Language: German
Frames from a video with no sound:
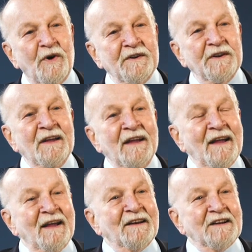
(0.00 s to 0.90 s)
worden.
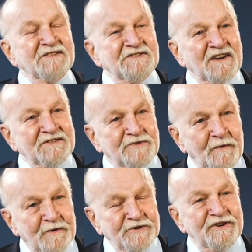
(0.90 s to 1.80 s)
Das ist das
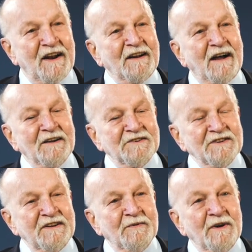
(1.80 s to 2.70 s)

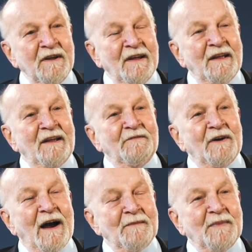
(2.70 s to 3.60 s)
Doppelschnellganggetriebe.
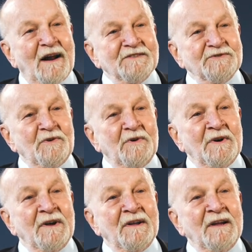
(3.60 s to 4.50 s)
Wir haben also
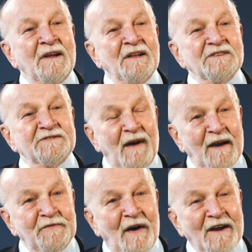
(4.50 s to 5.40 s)

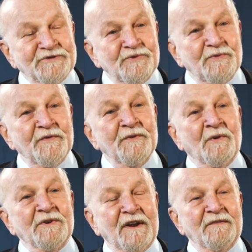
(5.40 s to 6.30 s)
zwei Fahrstufen
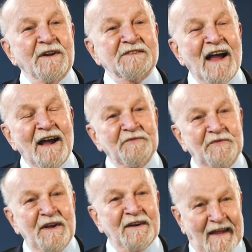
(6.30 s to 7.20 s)
und jeweils
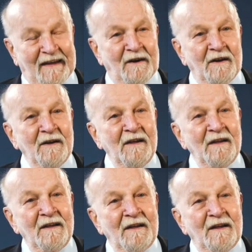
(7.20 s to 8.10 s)
A4 Gänge.
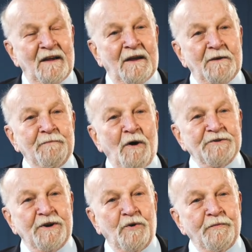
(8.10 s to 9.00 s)
Ich brauche
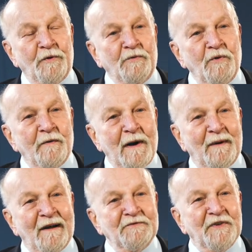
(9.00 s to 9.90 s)
die Kupplung nur beim
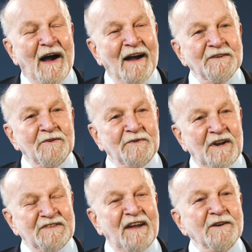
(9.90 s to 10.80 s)
Anfahren und
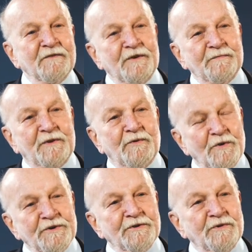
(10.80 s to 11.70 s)
das andere wird mit
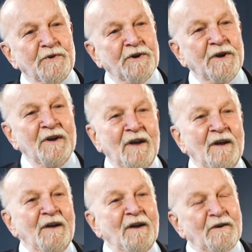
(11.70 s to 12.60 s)
Unterdruck
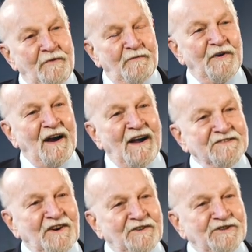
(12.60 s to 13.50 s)
vom
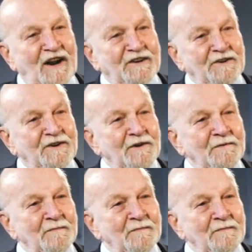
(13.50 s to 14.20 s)
Vergaser geschaltet.